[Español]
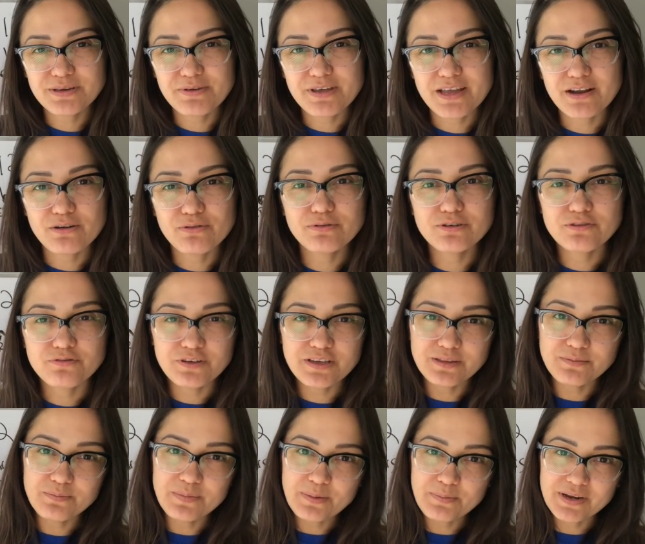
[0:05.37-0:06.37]
de Villalobos
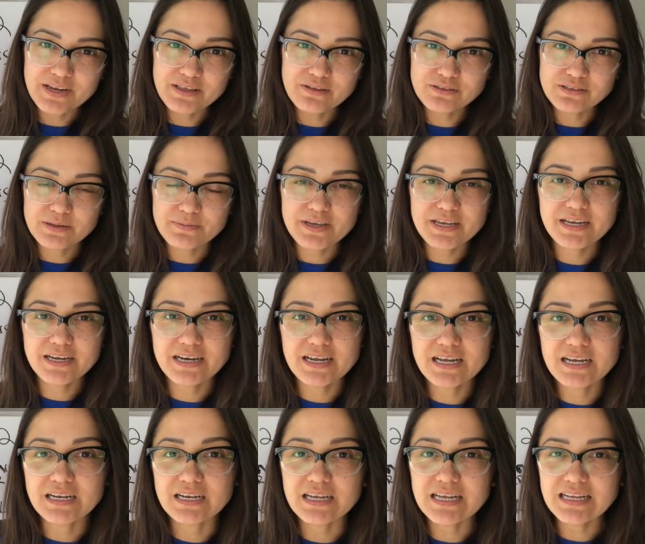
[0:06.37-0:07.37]
Fit, bienvenidos a mi
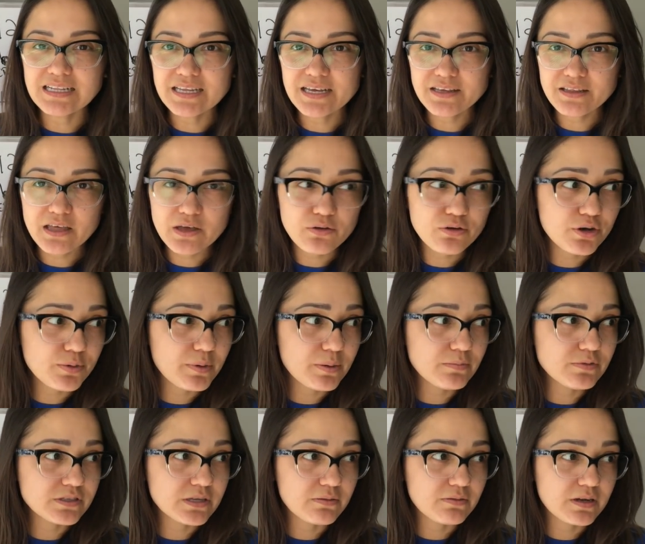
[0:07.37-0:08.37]
canal. El día de hoy
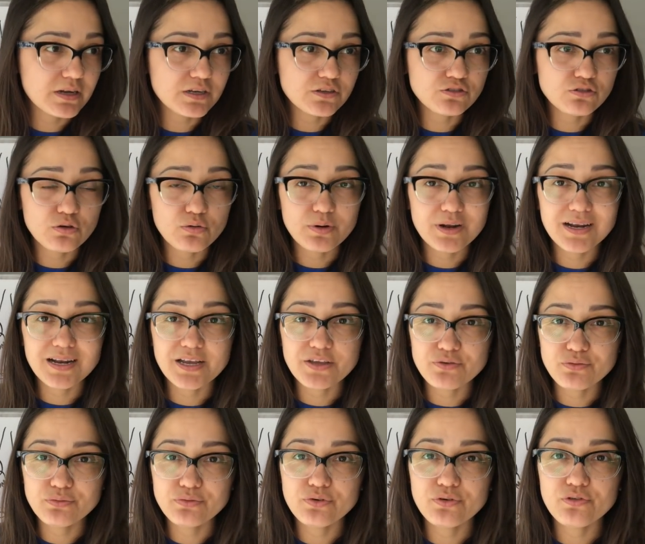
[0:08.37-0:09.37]
vamos a hablar sobre el
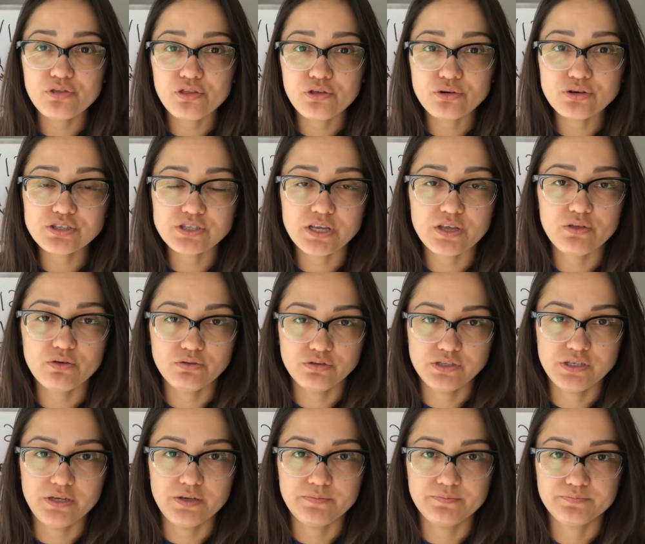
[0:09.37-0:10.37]
ayuno
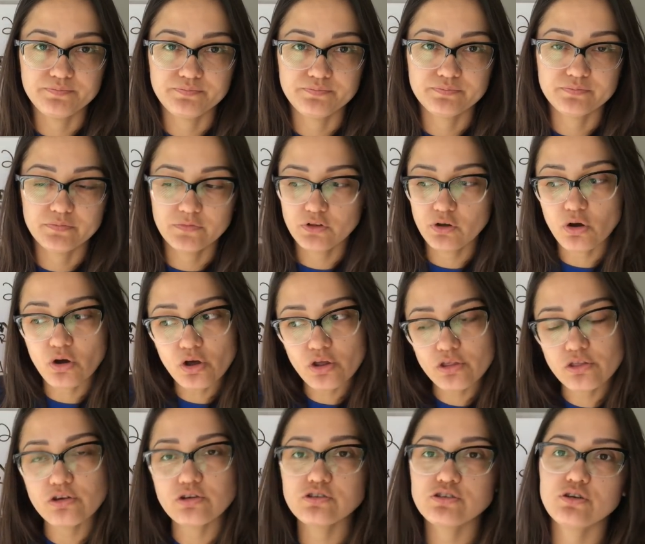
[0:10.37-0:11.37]
12-12.
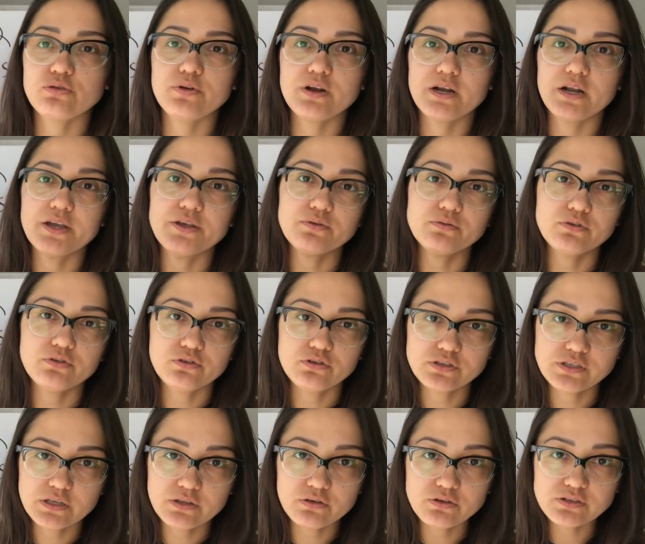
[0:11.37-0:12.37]
Todo sobre el ayuno
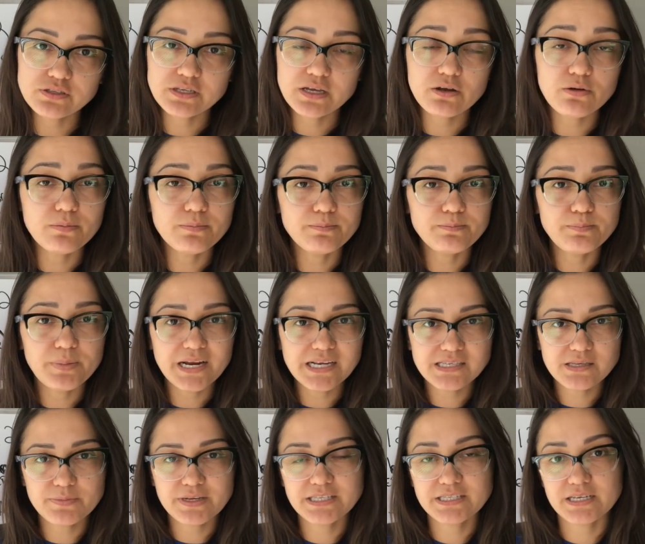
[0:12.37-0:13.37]
12-12 con
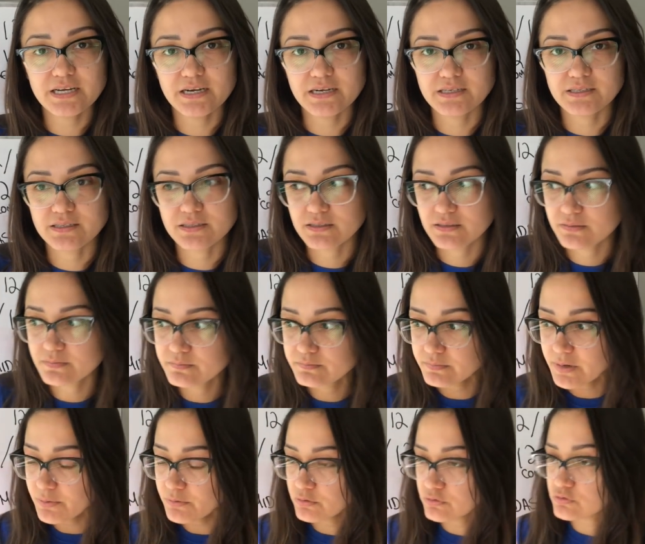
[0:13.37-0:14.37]
peras y manzanas.
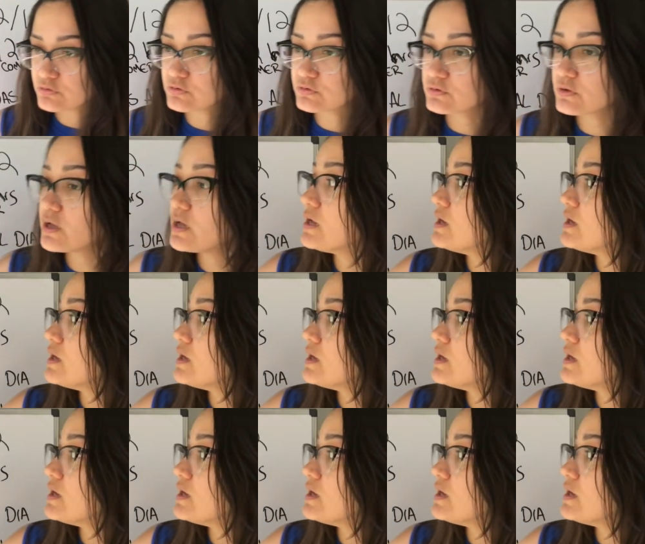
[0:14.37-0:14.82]
Vámonos.